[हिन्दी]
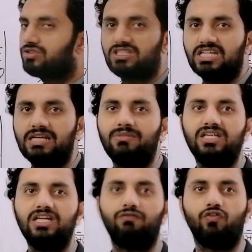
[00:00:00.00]
वो सेम
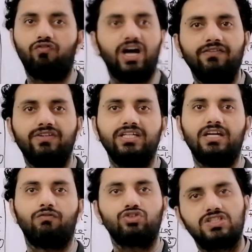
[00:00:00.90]
नहीं है वो फाइव नहीं
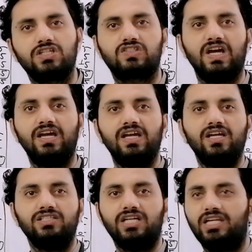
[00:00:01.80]
है वो सिक्स है
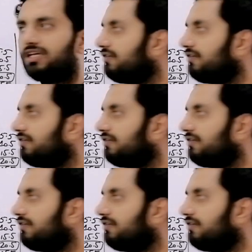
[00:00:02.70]
यानी